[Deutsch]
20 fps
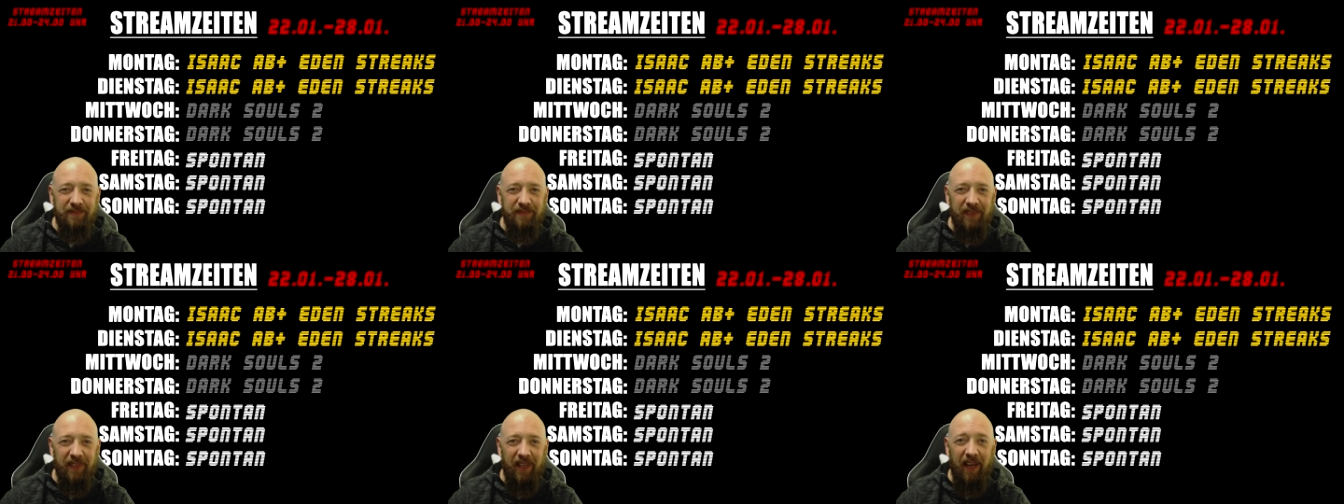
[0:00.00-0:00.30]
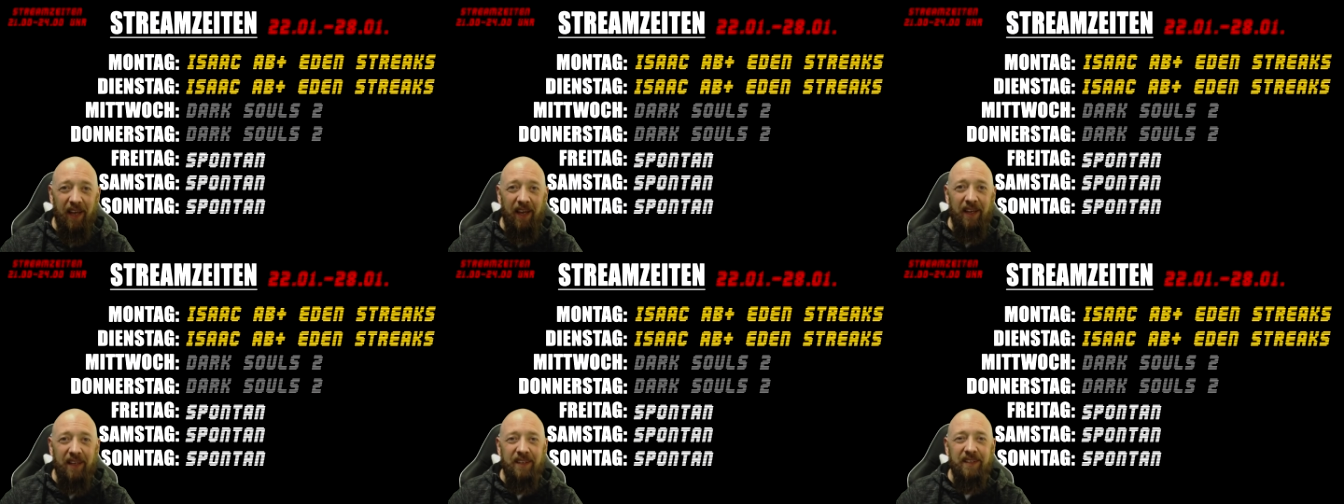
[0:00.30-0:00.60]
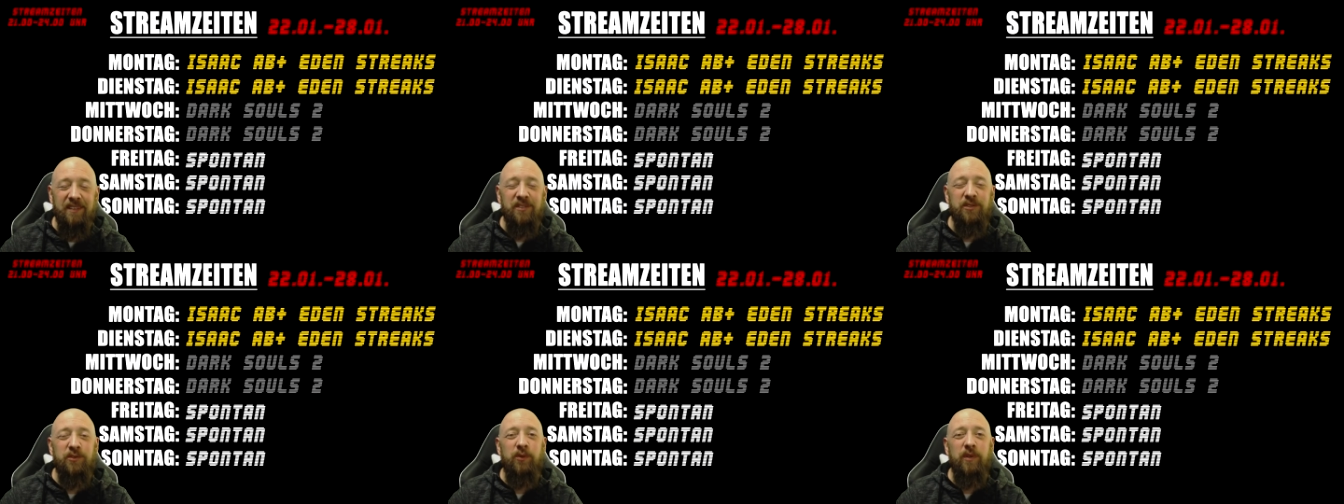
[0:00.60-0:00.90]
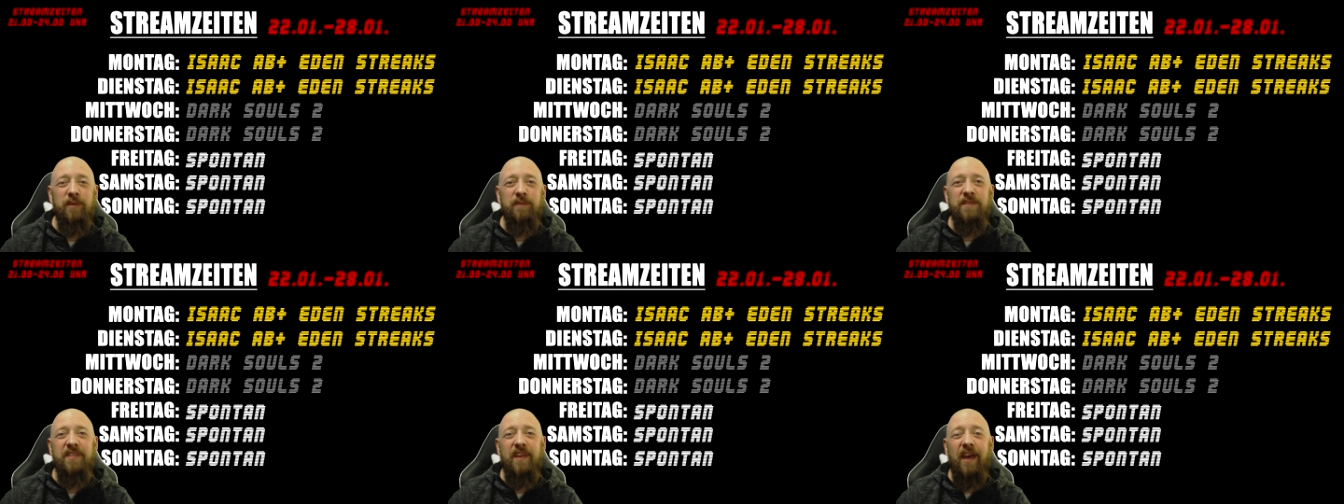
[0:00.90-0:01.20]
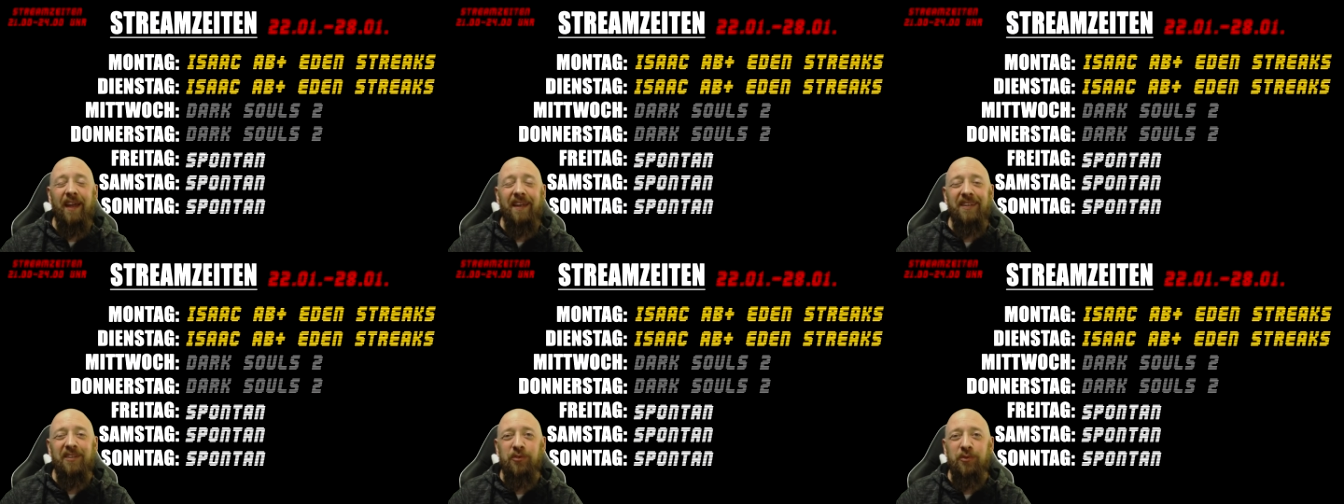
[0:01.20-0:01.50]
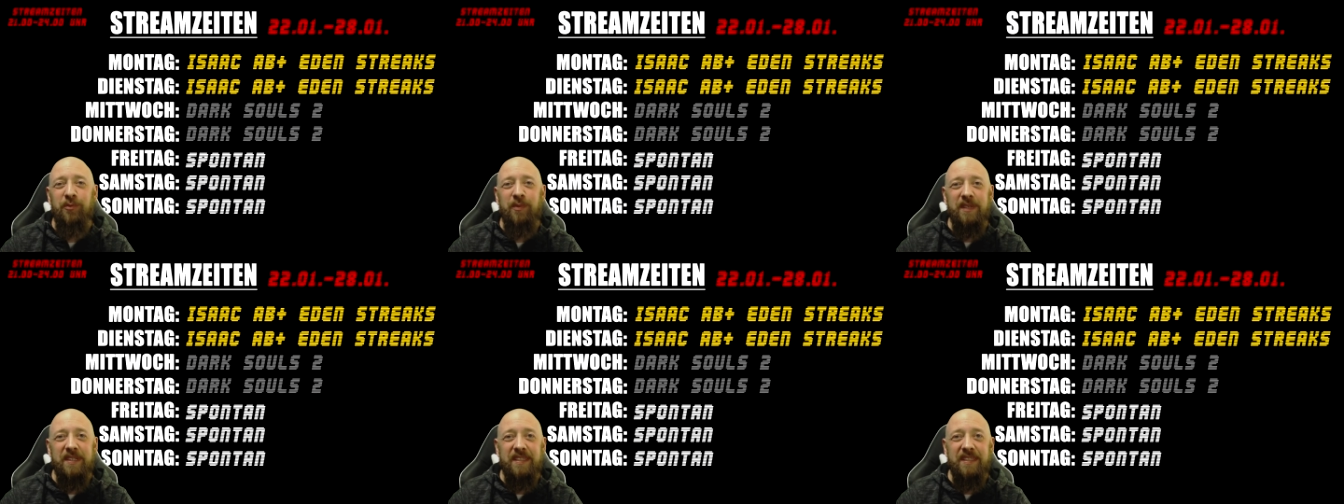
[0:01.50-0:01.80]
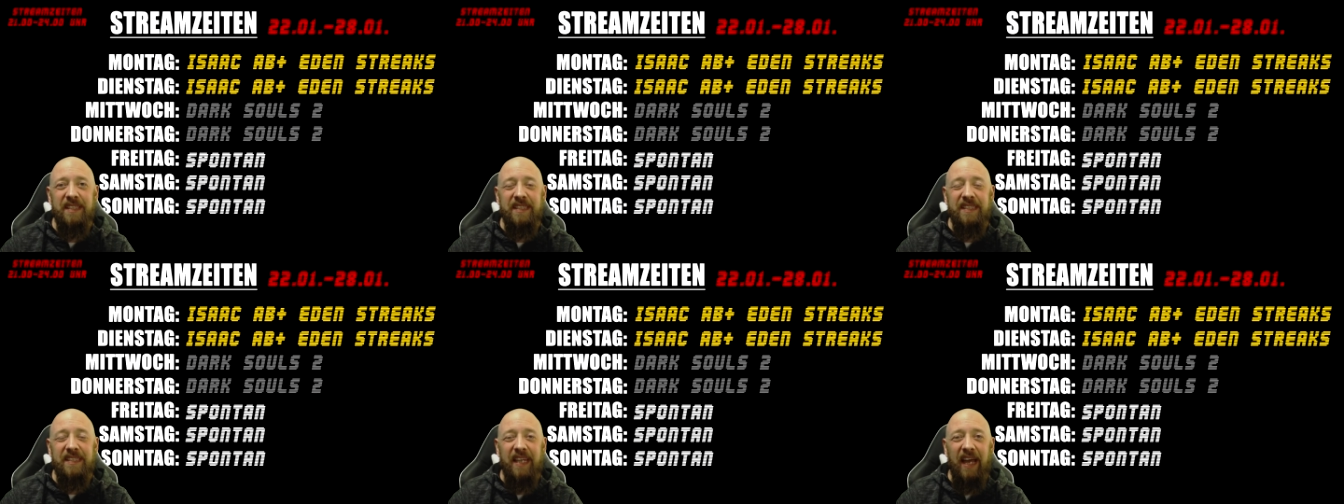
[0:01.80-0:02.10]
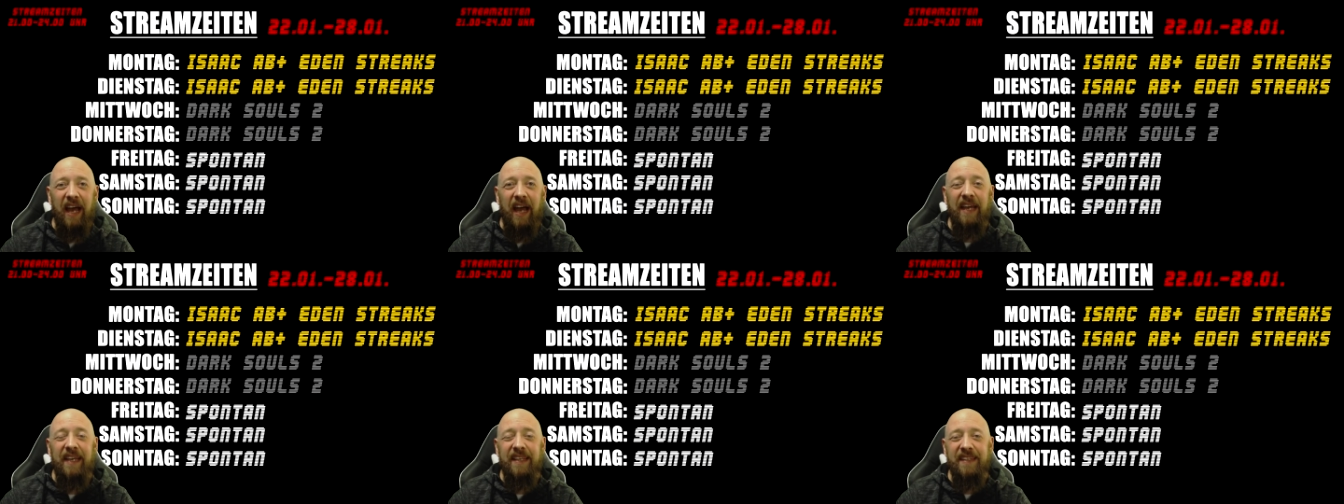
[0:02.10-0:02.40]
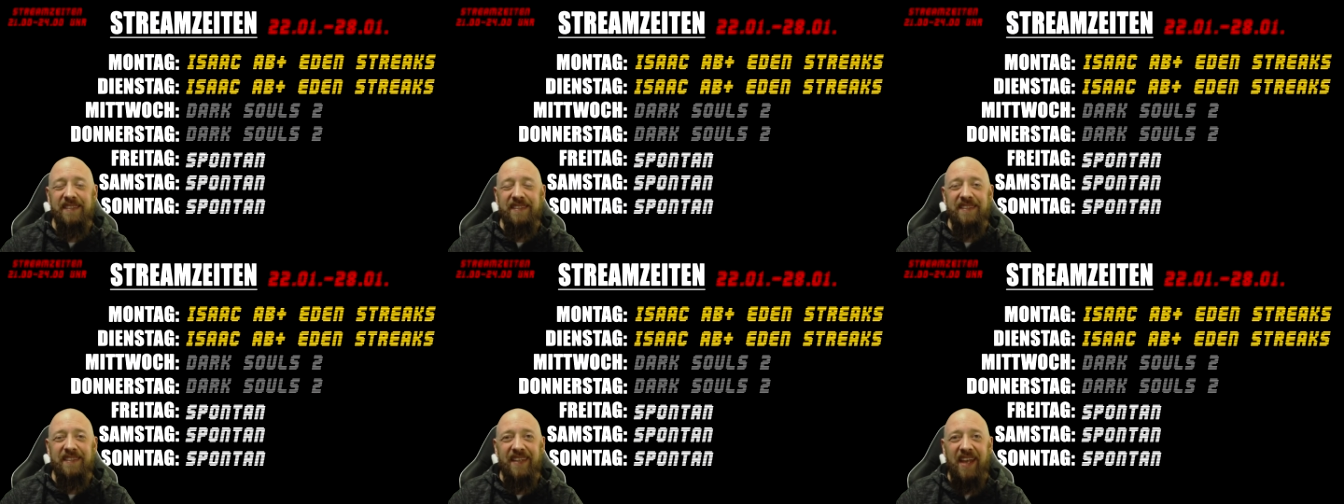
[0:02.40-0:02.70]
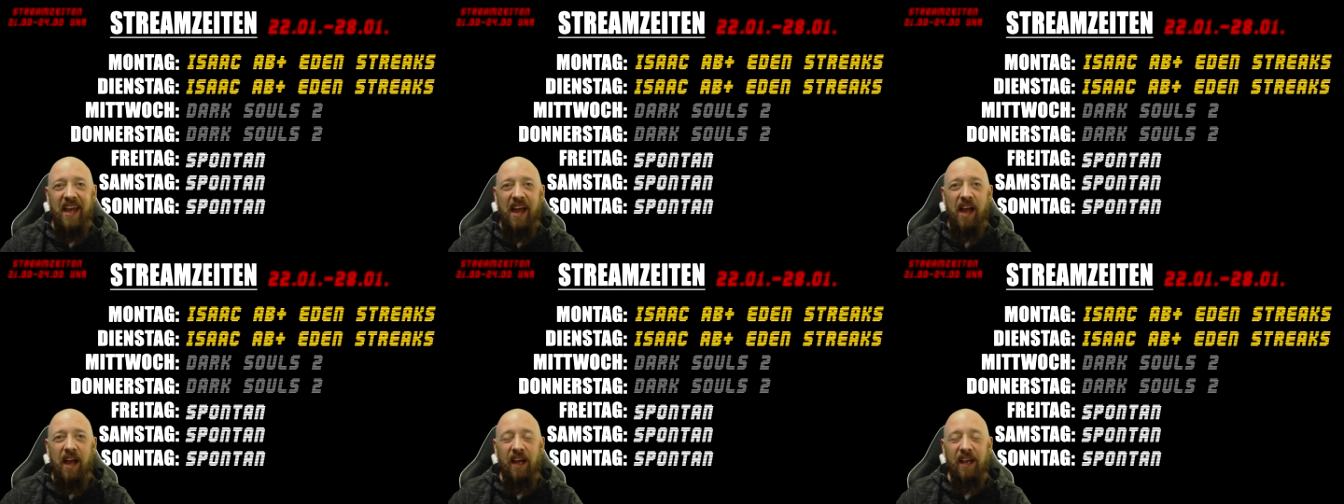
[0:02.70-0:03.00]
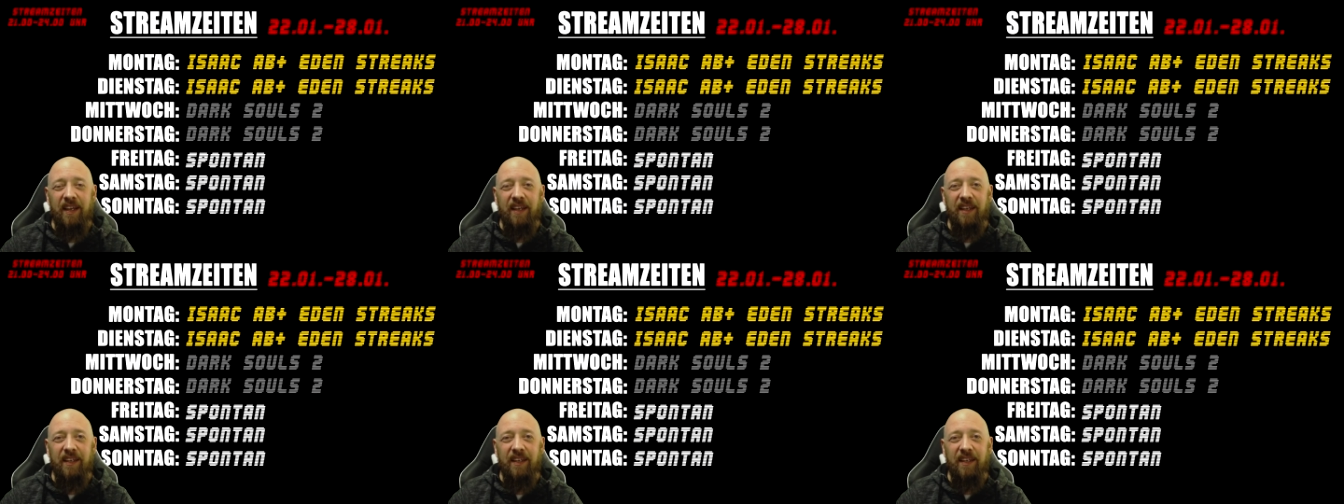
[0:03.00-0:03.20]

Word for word: ja, Streamzeitenübersicht 1 nach